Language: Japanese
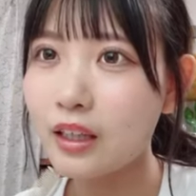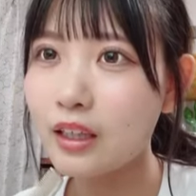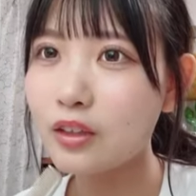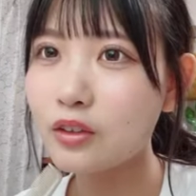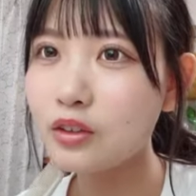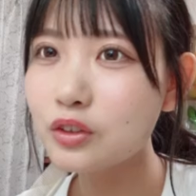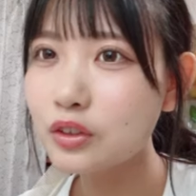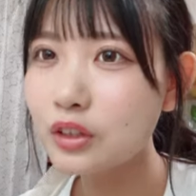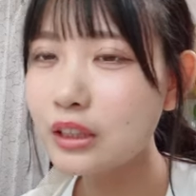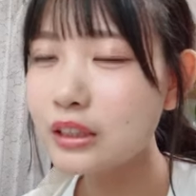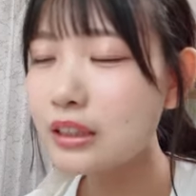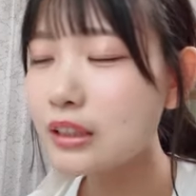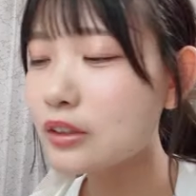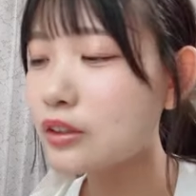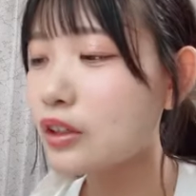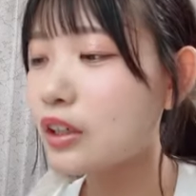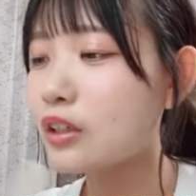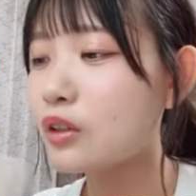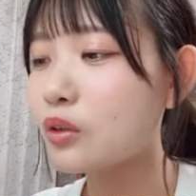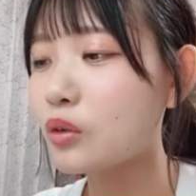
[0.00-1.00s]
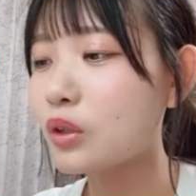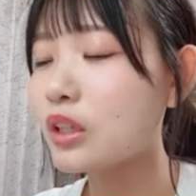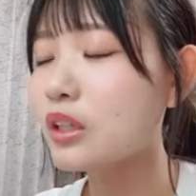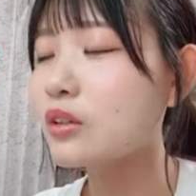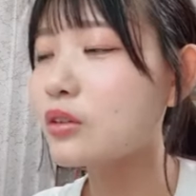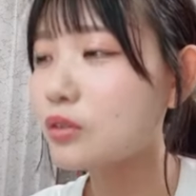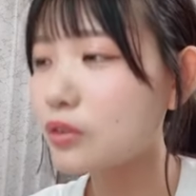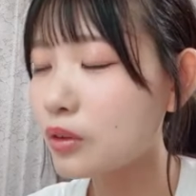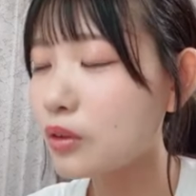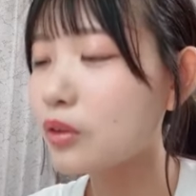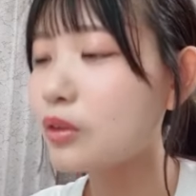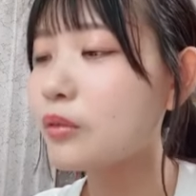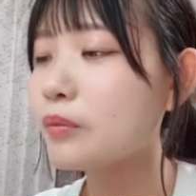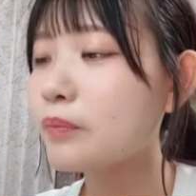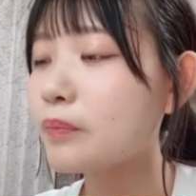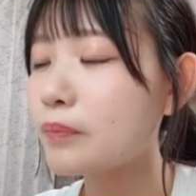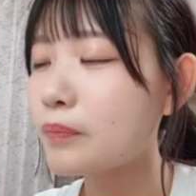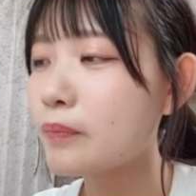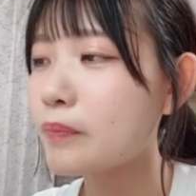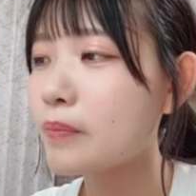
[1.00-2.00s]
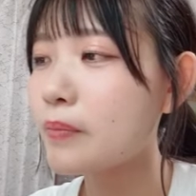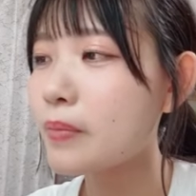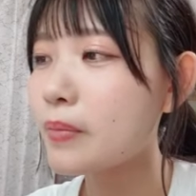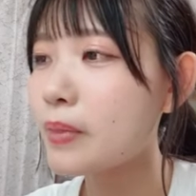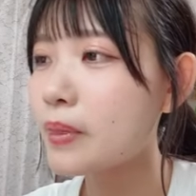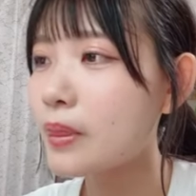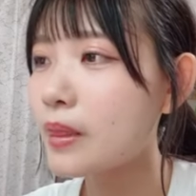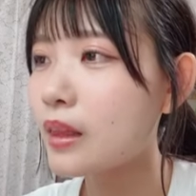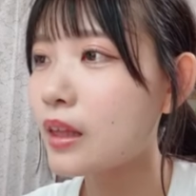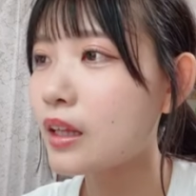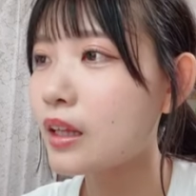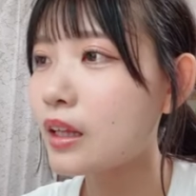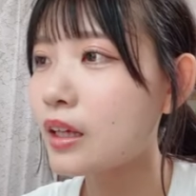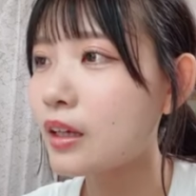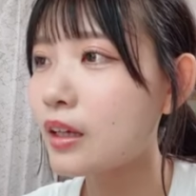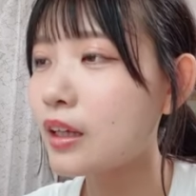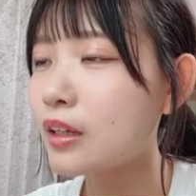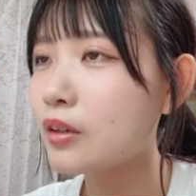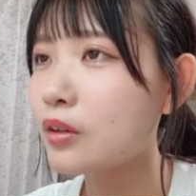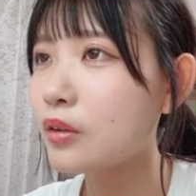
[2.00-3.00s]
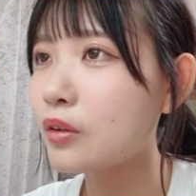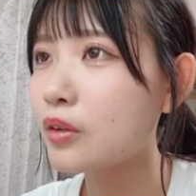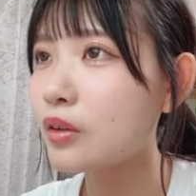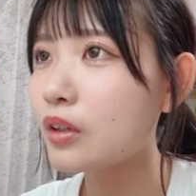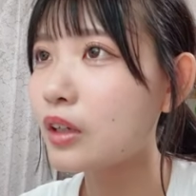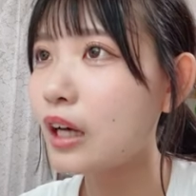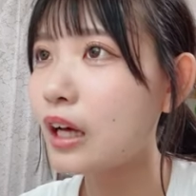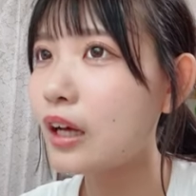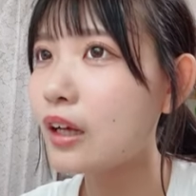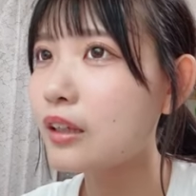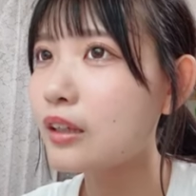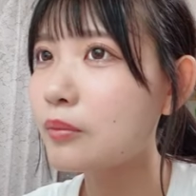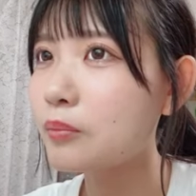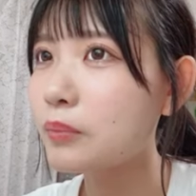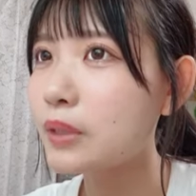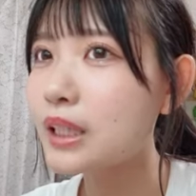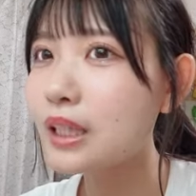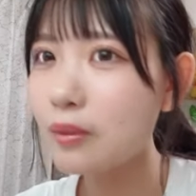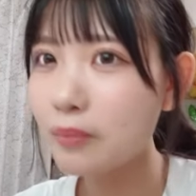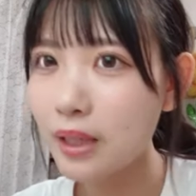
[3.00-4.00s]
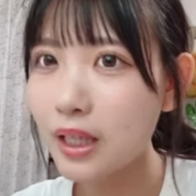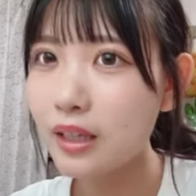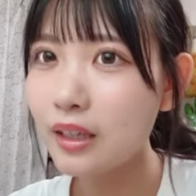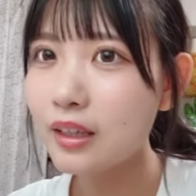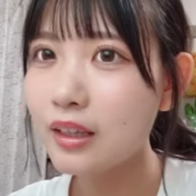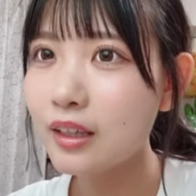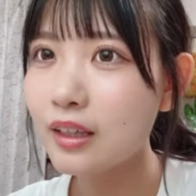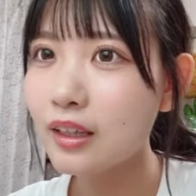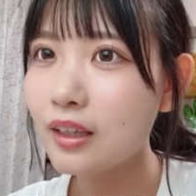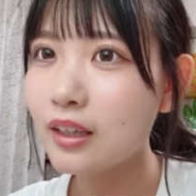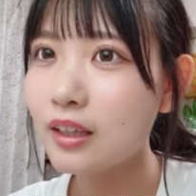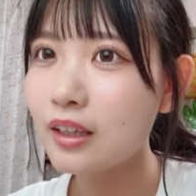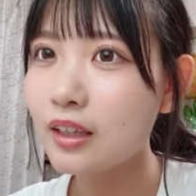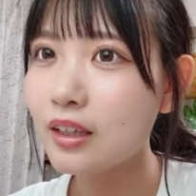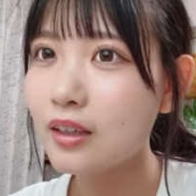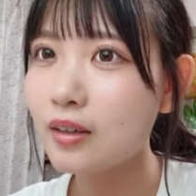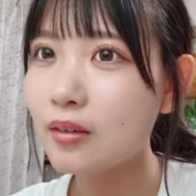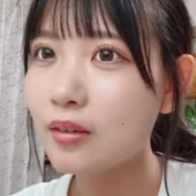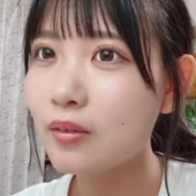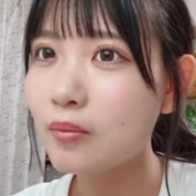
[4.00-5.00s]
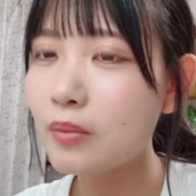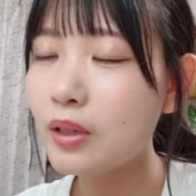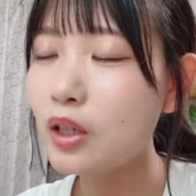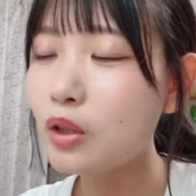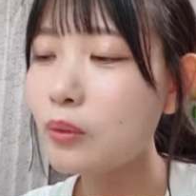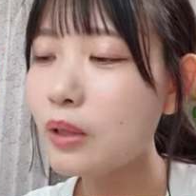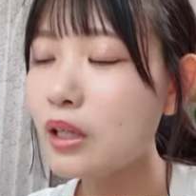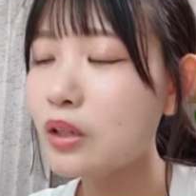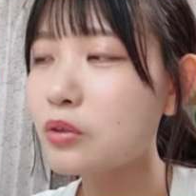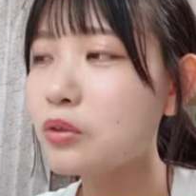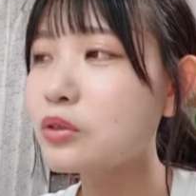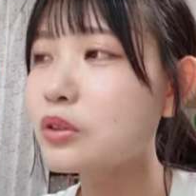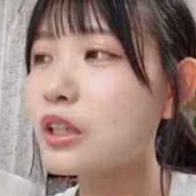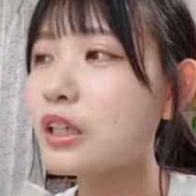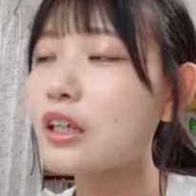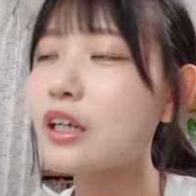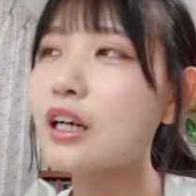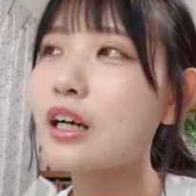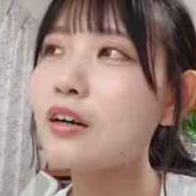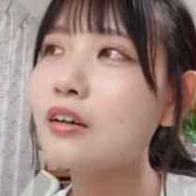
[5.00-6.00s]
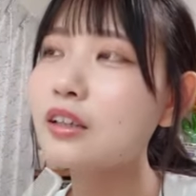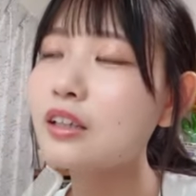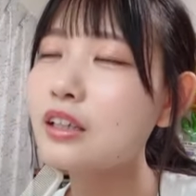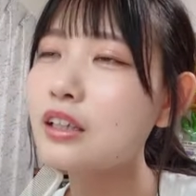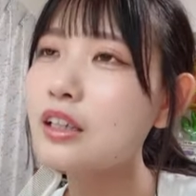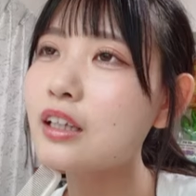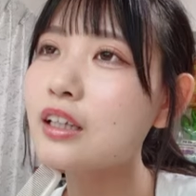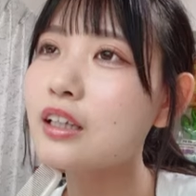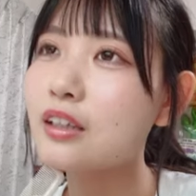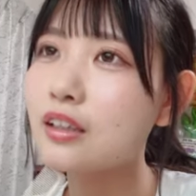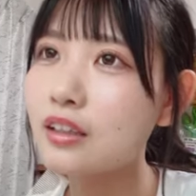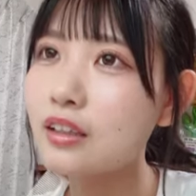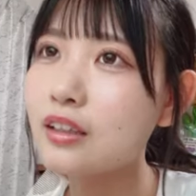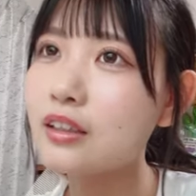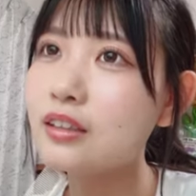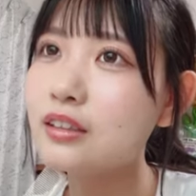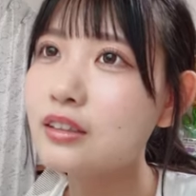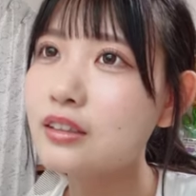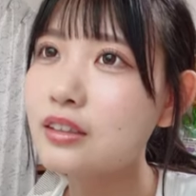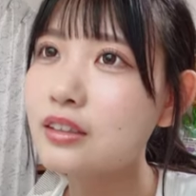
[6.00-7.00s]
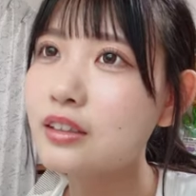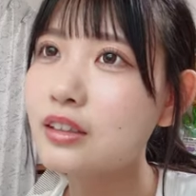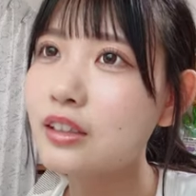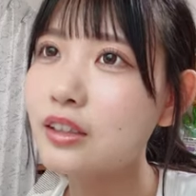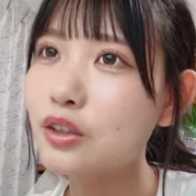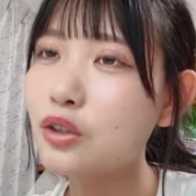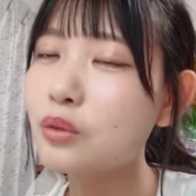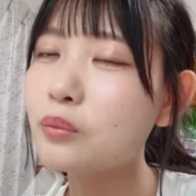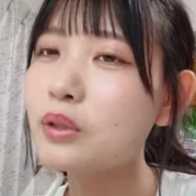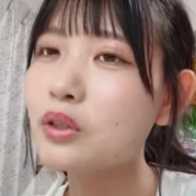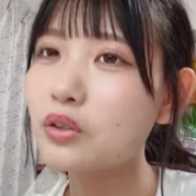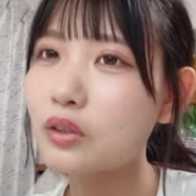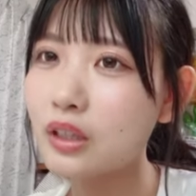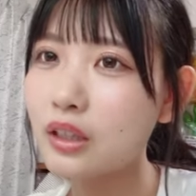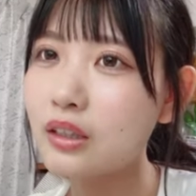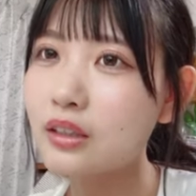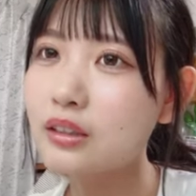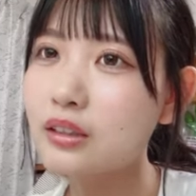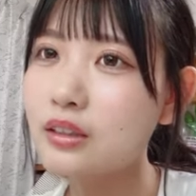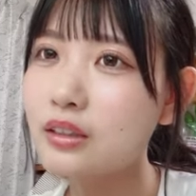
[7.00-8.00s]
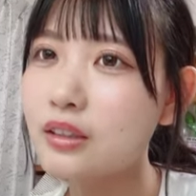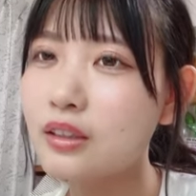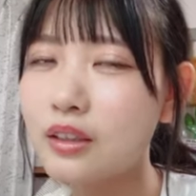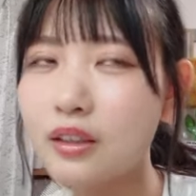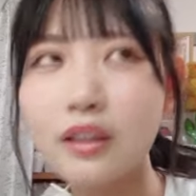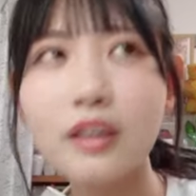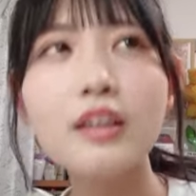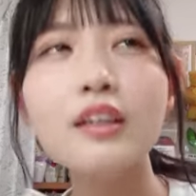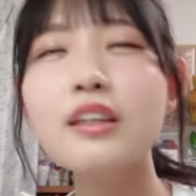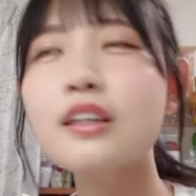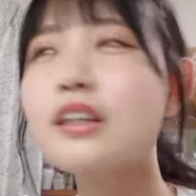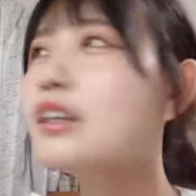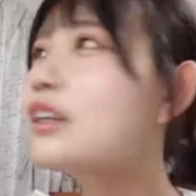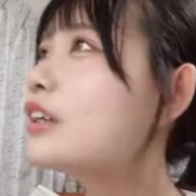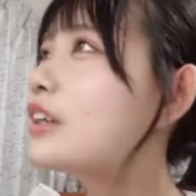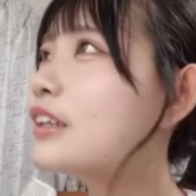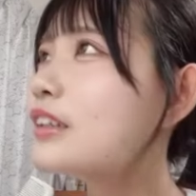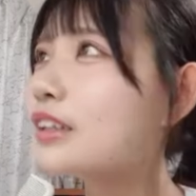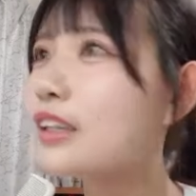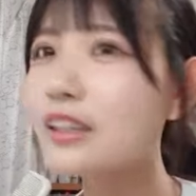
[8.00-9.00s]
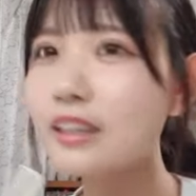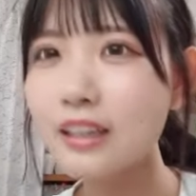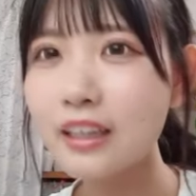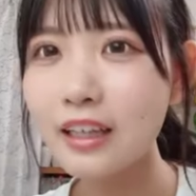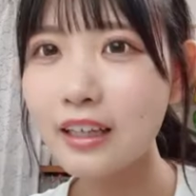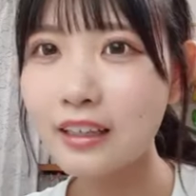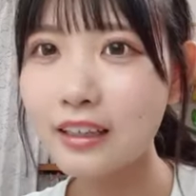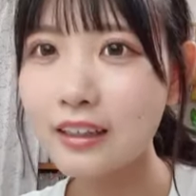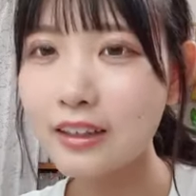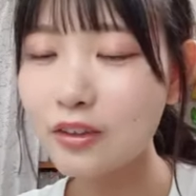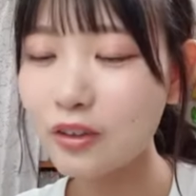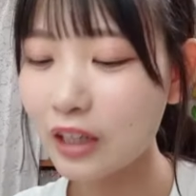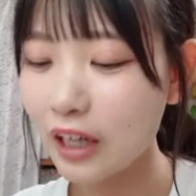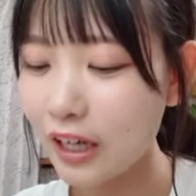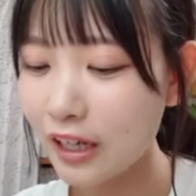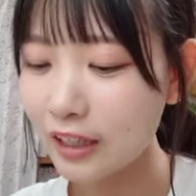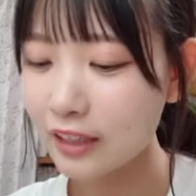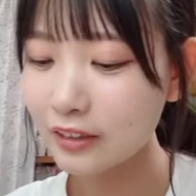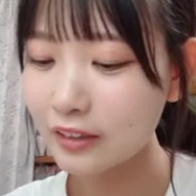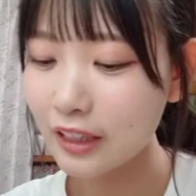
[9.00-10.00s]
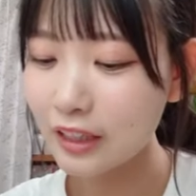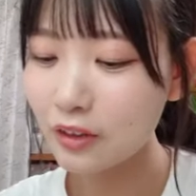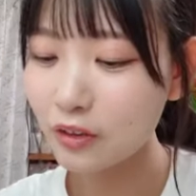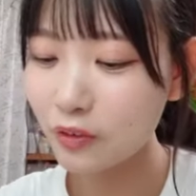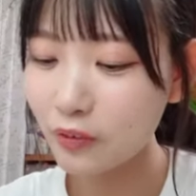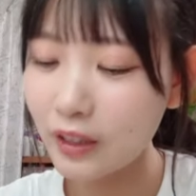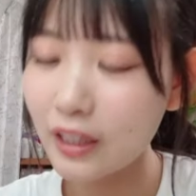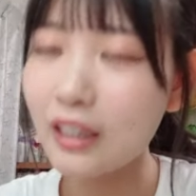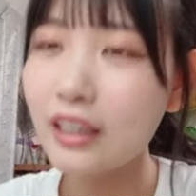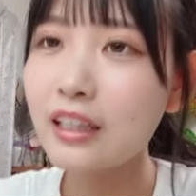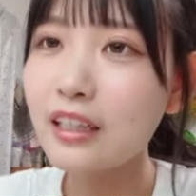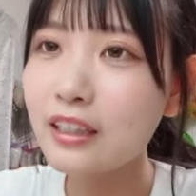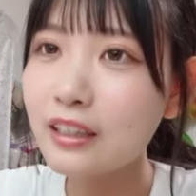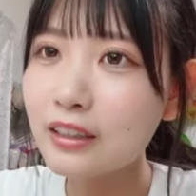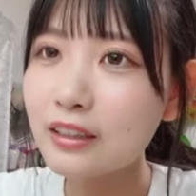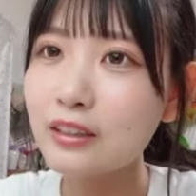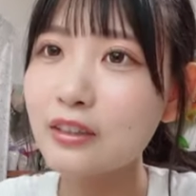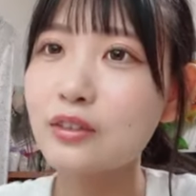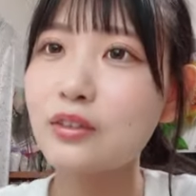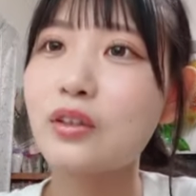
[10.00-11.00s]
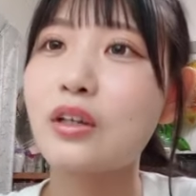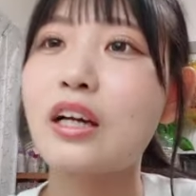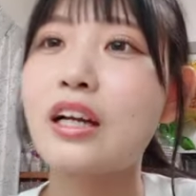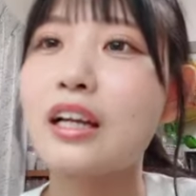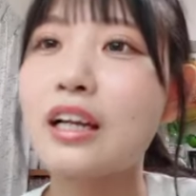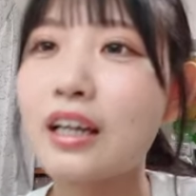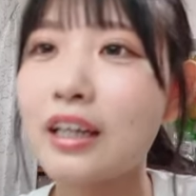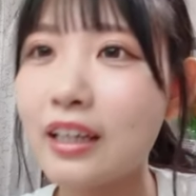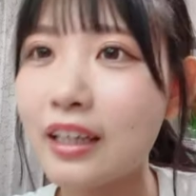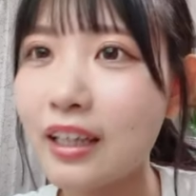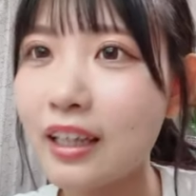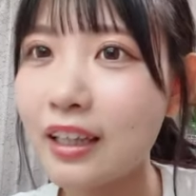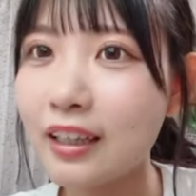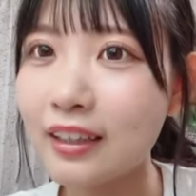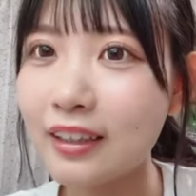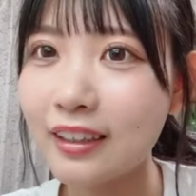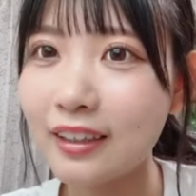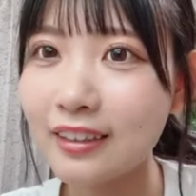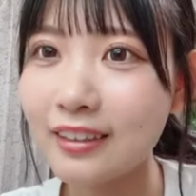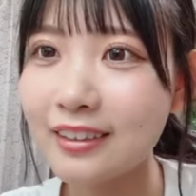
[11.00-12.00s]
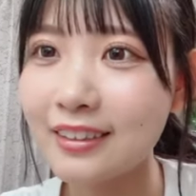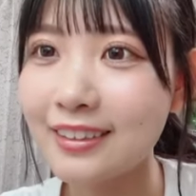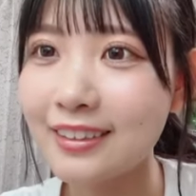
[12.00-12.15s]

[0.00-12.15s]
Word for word: あの18時とかに起きるとあの見た目目の前の風景が変わってないから色味とか「はい寝てない?」っていう感覚になるのはちょっとあれかなって感